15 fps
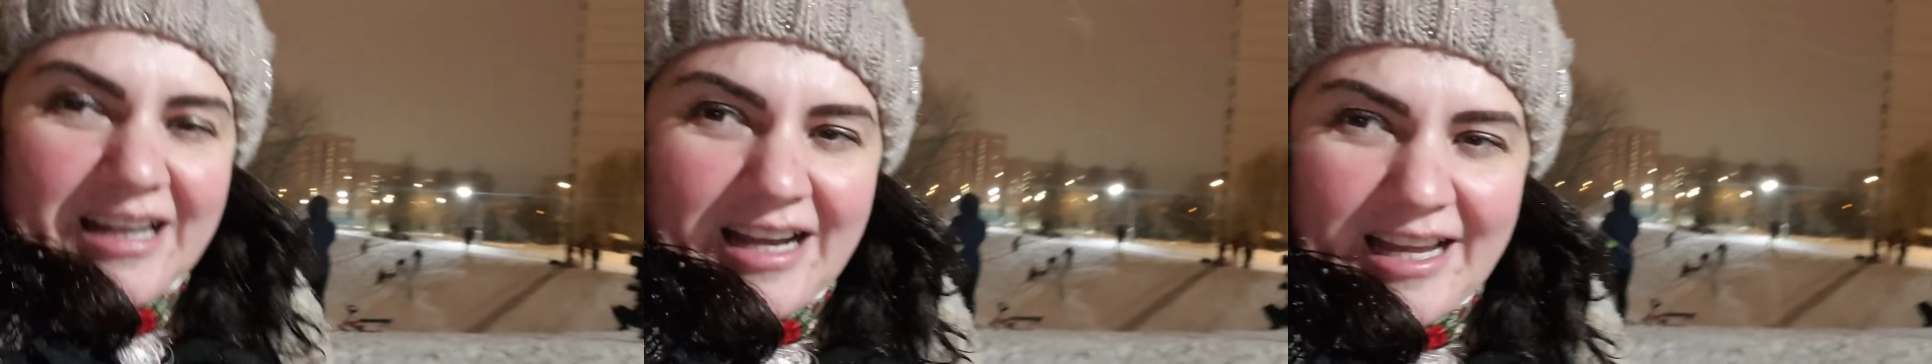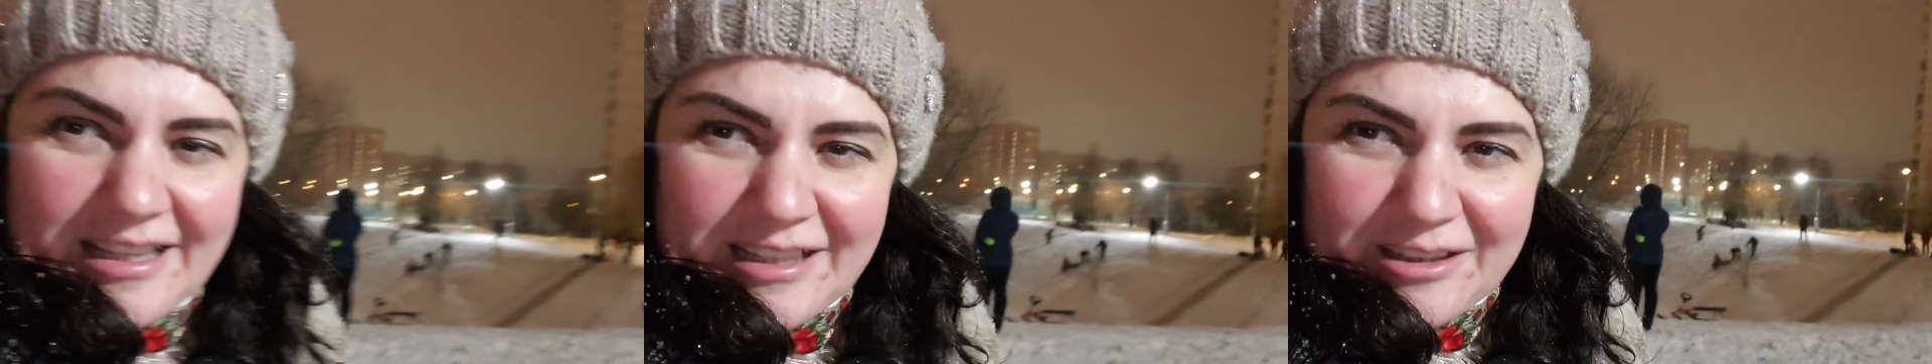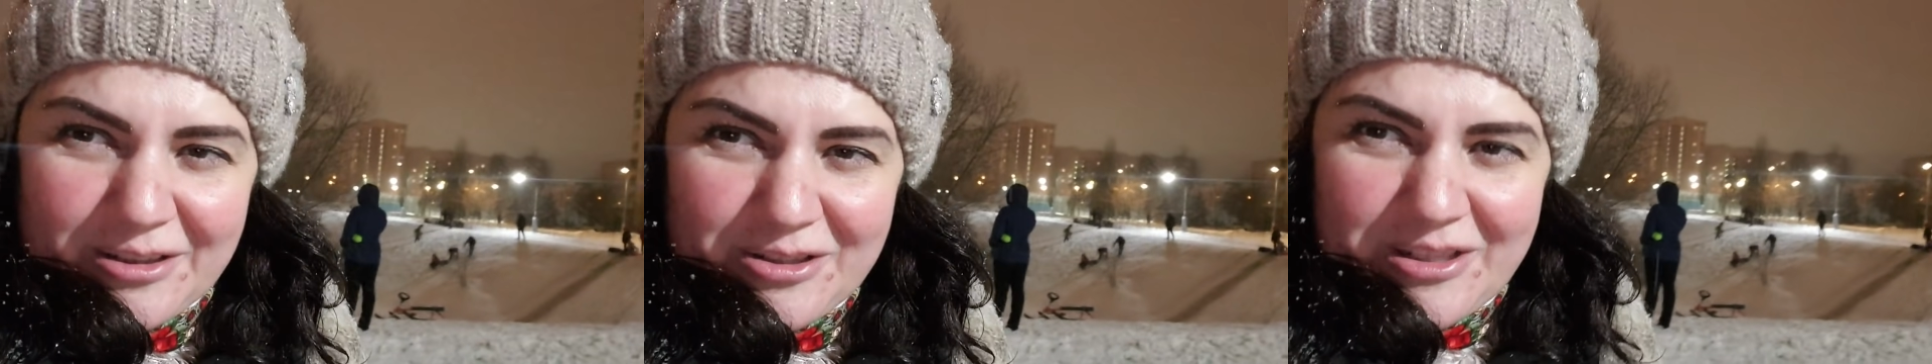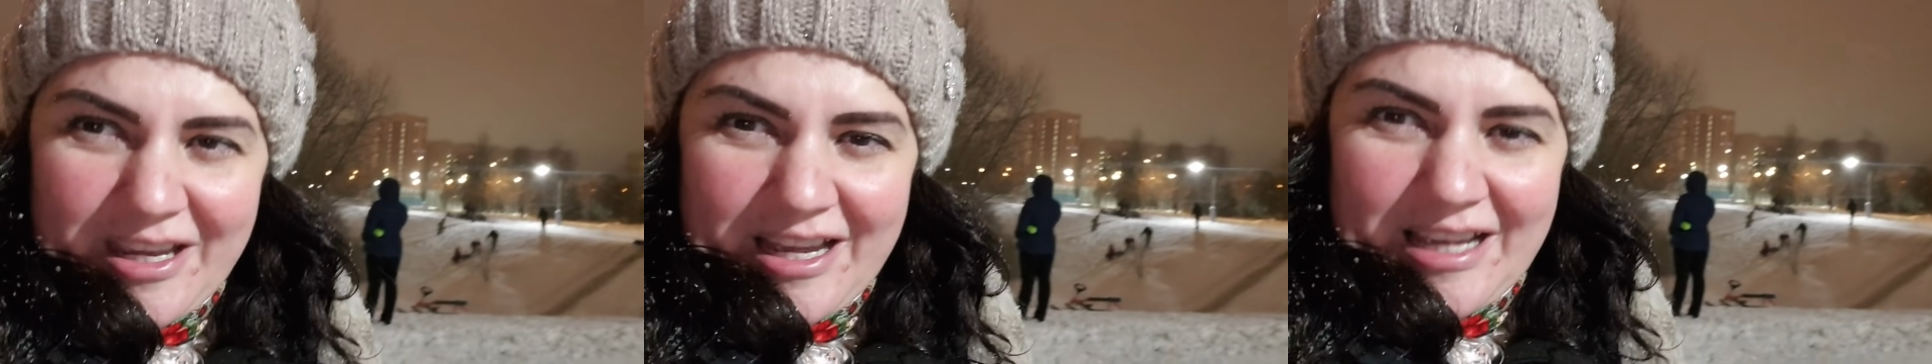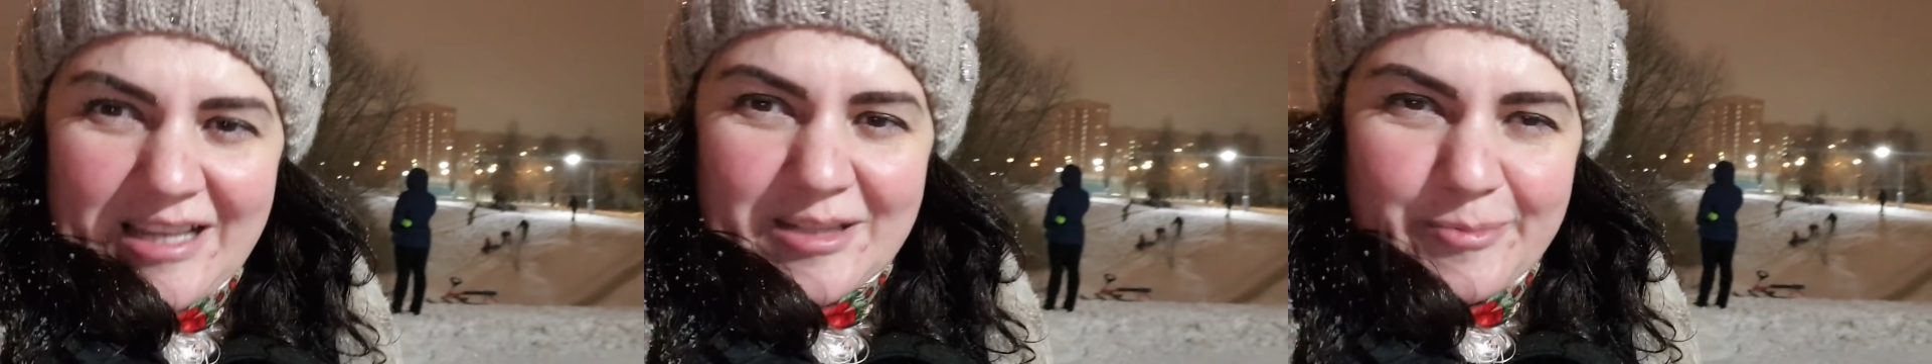Да? Ладно, ага.
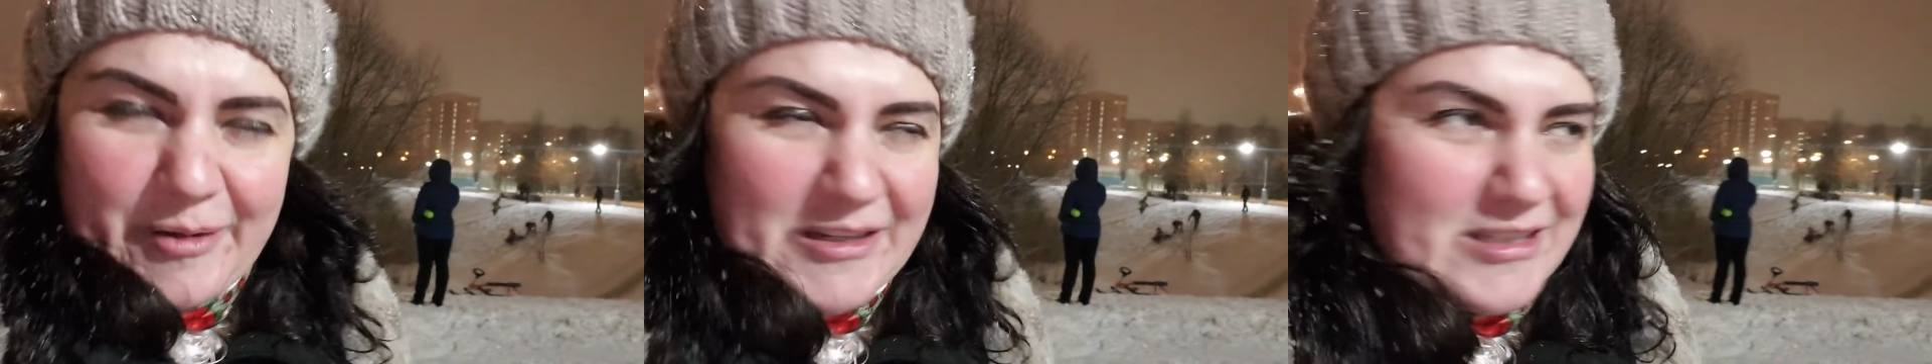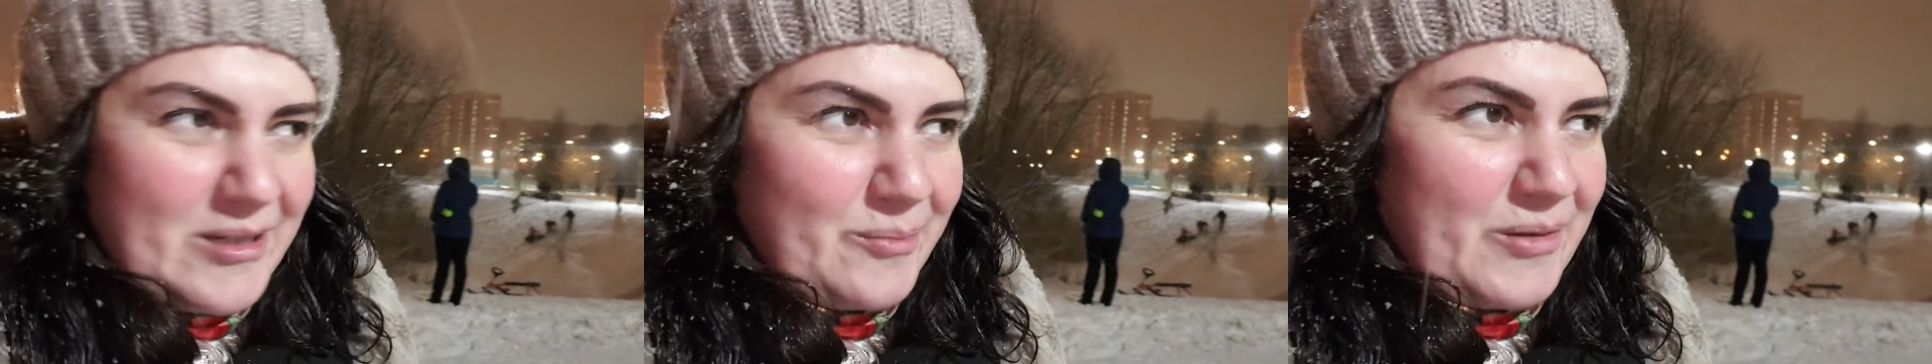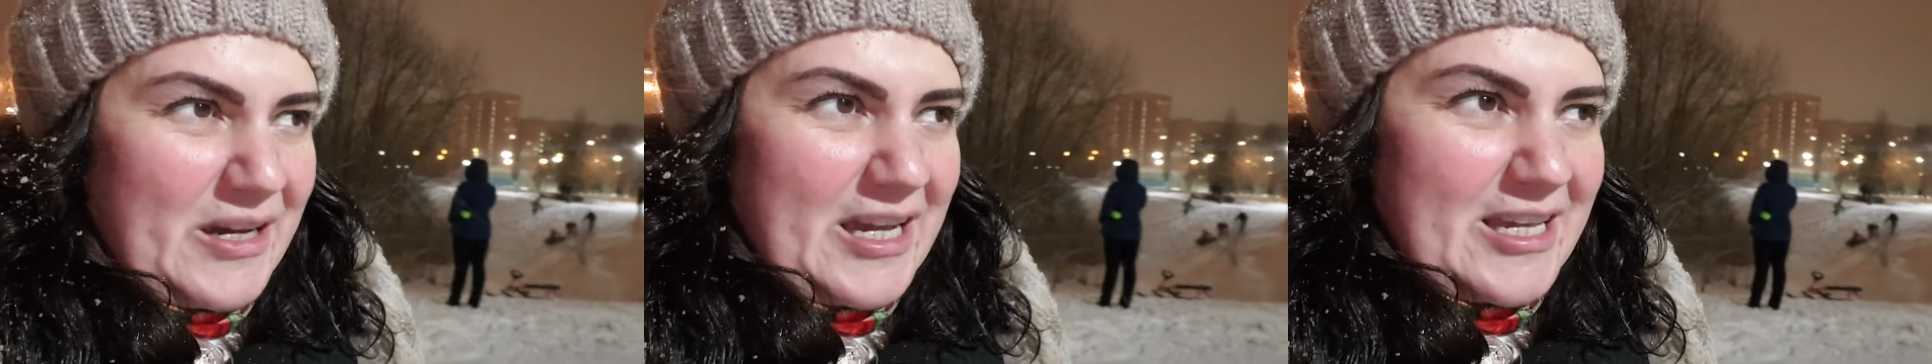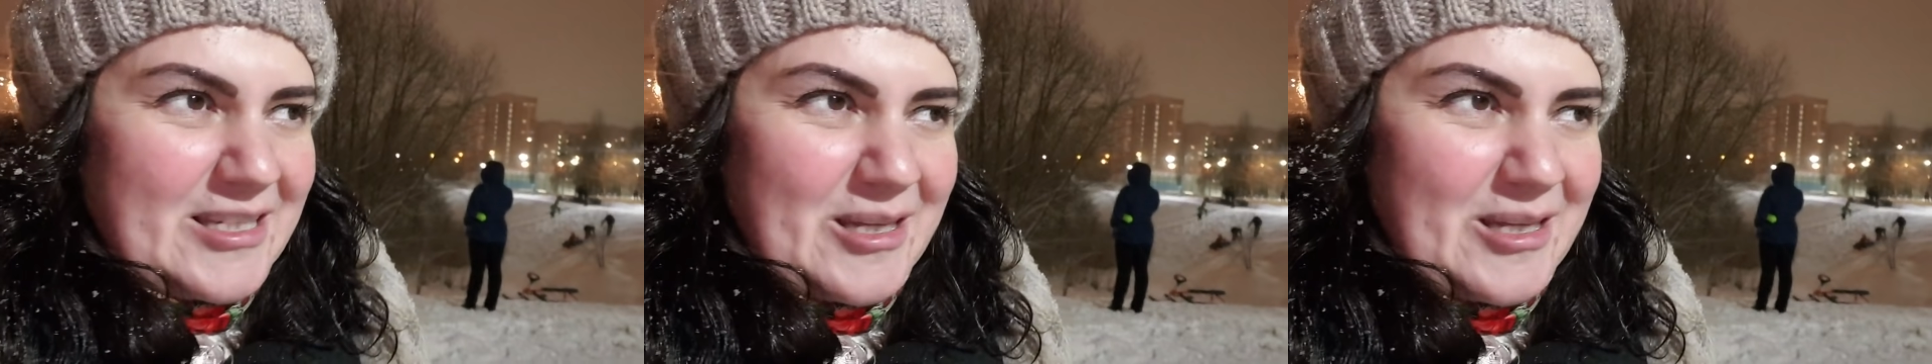друзья, спасибо